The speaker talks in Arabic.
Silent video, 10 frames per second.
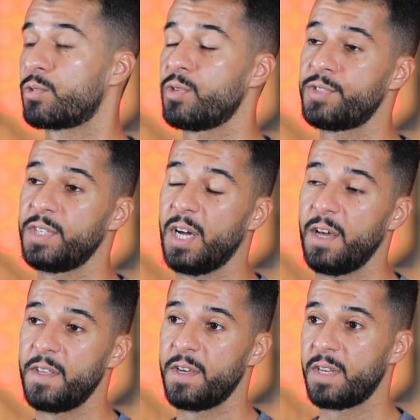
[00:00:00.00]
خصوصا
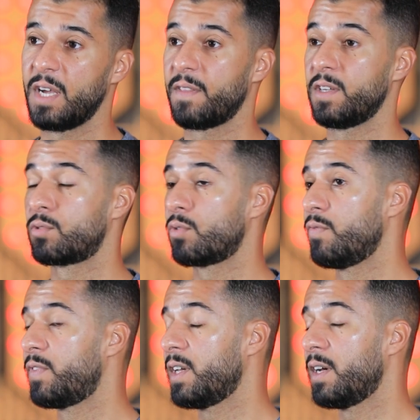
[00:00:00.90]
هذه الرياضة
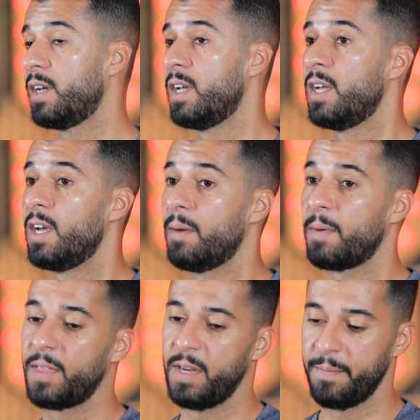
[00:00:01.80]
تكون فيها
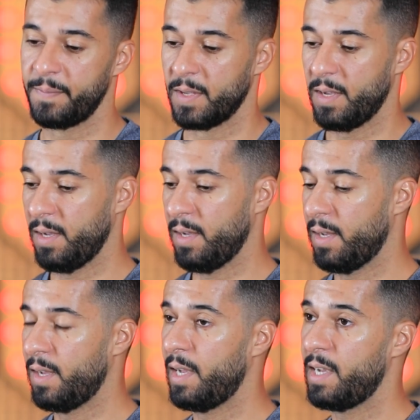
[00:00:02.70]
مثلا
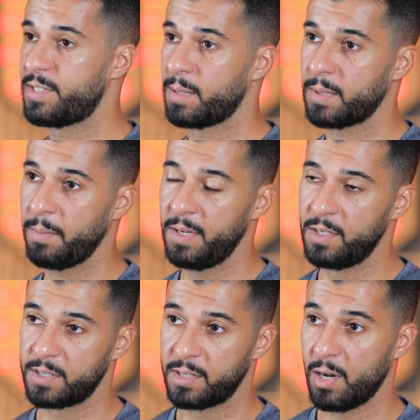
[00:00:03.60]
آه، حسب طبعا
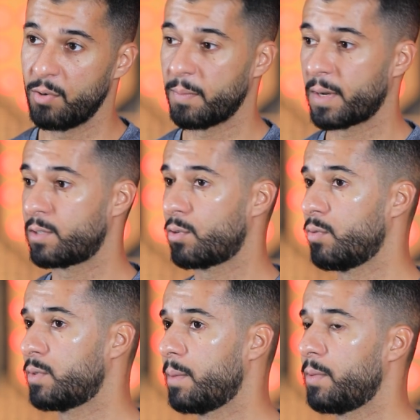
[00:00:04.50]
الجداول مرات
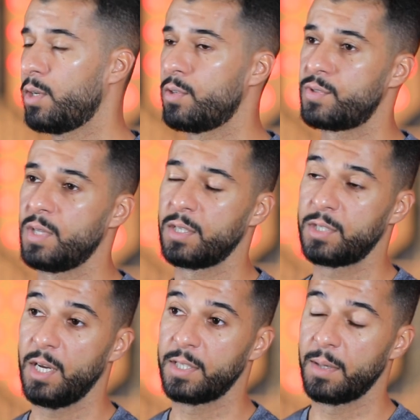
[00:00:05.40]
يكون تمرين
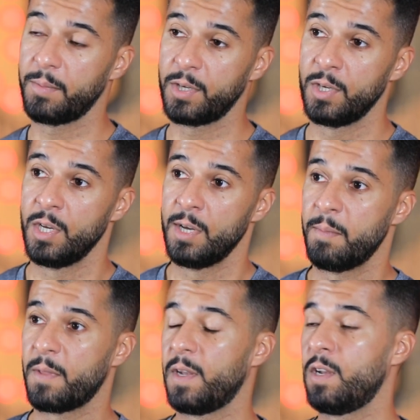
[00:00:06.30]
السناتش على تمرين
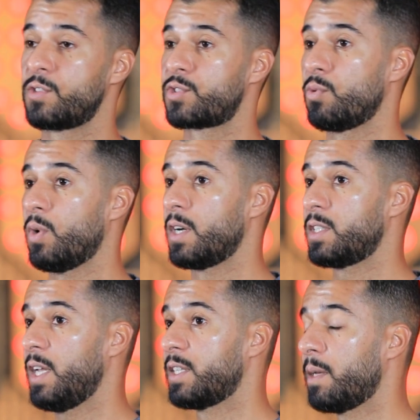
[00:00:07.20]
مثلا
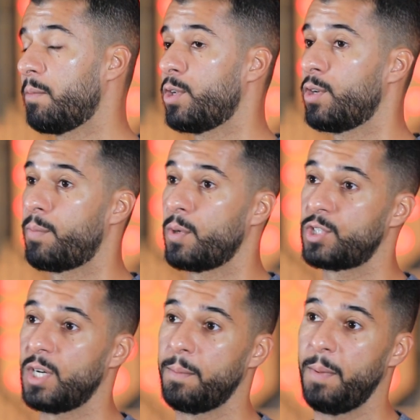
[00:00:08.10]
السكوات على تمرين
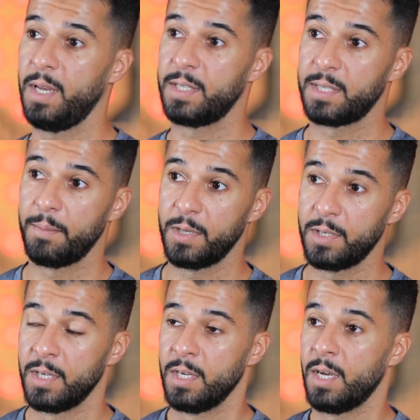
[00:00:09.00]
البوش اب على
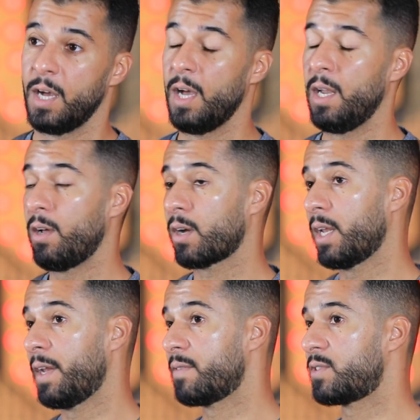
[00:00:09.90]
تمرين آه،
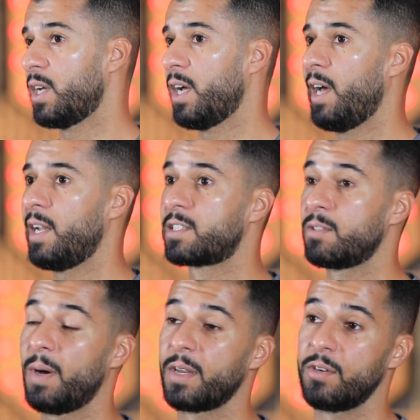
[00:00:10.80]
العقله نفسها على
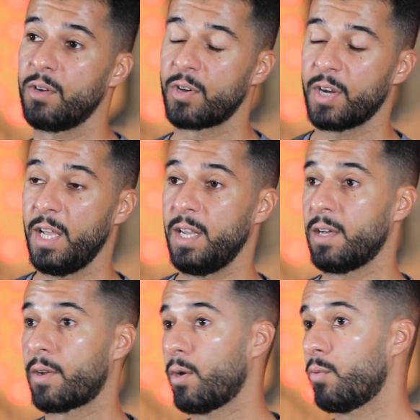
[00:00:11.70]
تمارين اخرى
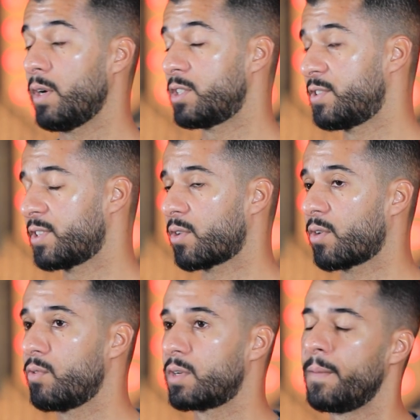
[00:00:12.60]
على الرو اجهزه
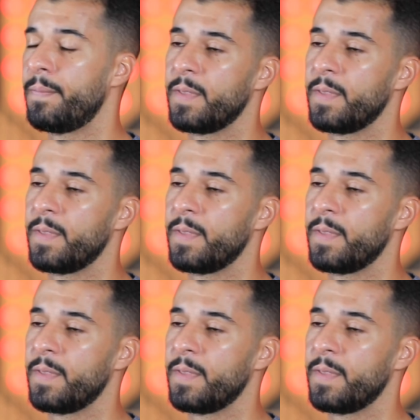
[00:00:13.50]
الروق